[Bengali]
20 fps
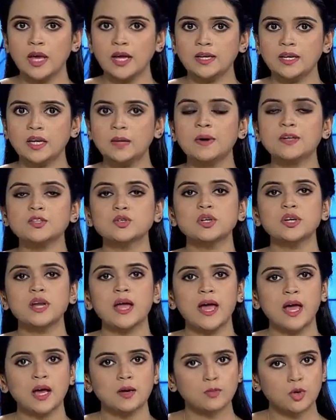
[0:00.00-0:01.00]
নির্বাচনের
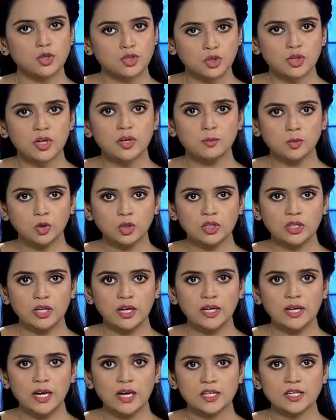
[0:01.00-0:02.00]
এক বছরের মধ্যেই
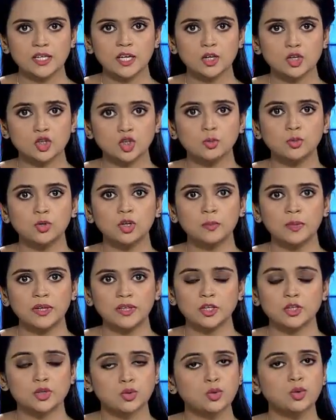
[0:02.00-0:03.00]
রাশিয়া সুফল পেতে
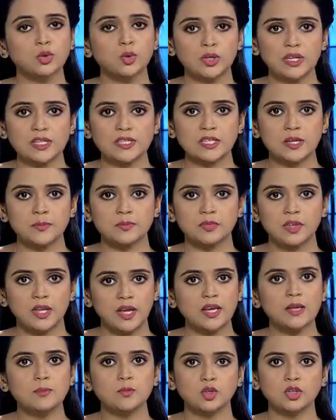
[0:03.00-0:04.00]
শুরু করেছে
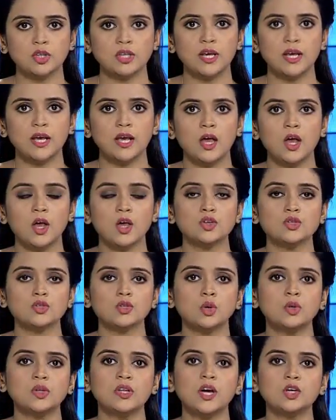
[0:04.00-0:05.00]
এরই মধ্যে
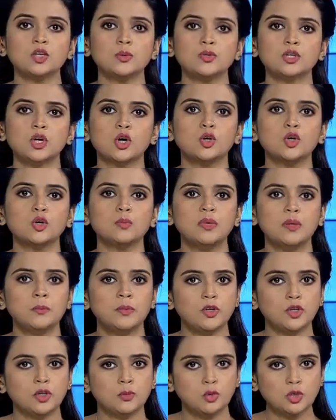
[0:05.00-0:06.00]
সৌদি আরব সহ
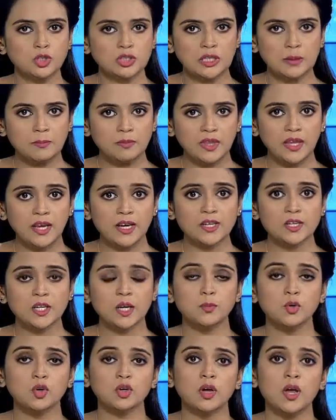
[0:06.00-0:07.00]
বিভিন্ন মুসলিম দেশ
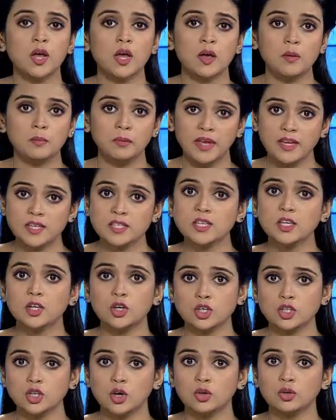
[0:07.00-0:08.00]
এবং মেক্সিকো
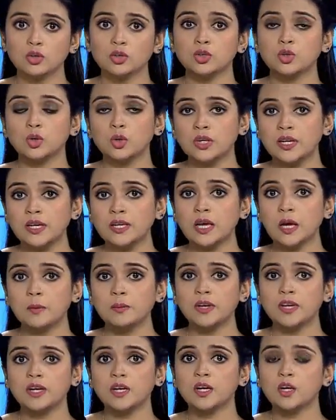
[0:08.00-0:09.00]
সহ দক্ষিণ
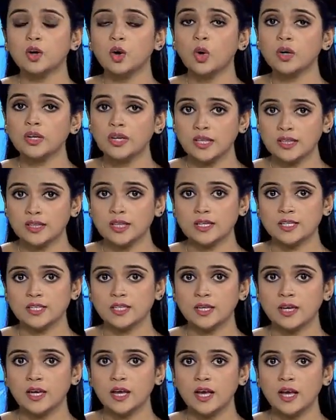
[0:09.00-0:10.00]
আমেরিকার অনেক দেশে
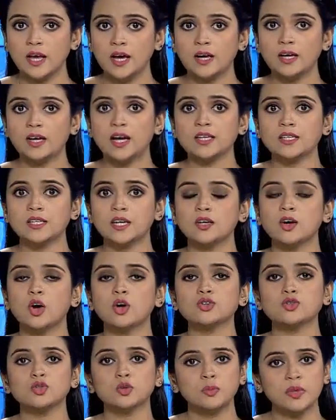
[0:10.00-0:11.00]
রাশিয়ার
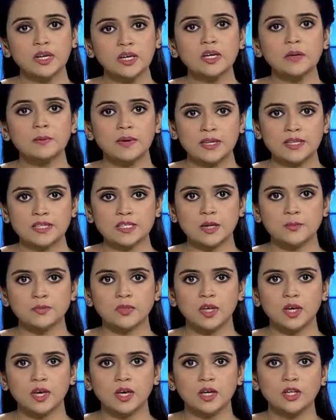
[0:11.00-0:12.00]
অস্ত্র বিক্রি বেড়েছে
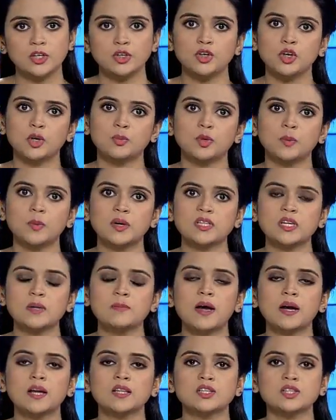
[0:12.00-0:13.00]
ইয়র্ক প্রবাসী
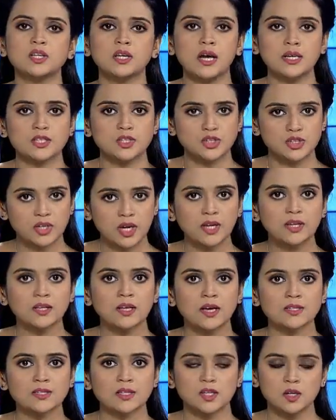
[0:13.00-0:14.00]
বাংলাদেশি কাজী শাহিদ
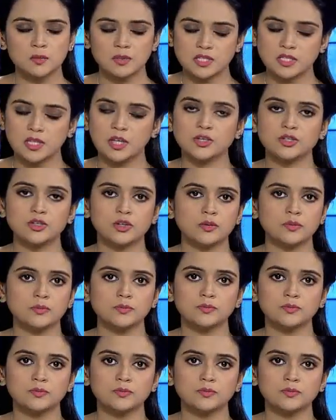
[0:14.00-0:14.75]
হাসানের বিশ্লেষণ